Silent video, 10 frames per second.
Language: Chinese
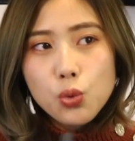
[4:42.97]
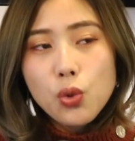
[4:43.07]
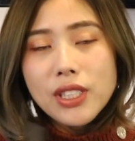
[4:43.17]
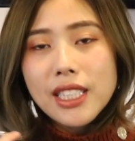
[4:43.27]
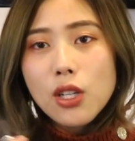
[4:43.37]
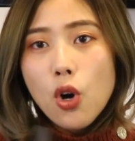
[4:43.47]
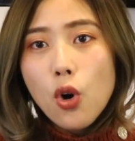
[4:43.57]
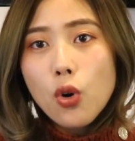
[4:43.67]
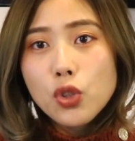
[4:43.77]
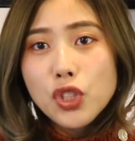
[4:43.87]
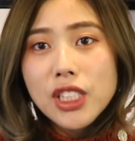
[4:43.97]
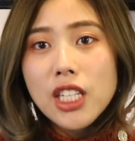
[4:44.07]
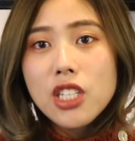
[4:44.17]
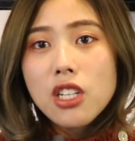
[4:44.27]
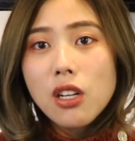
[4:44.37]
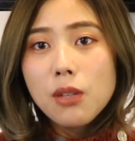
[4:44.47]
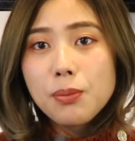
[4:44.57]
如果你在口红之前上了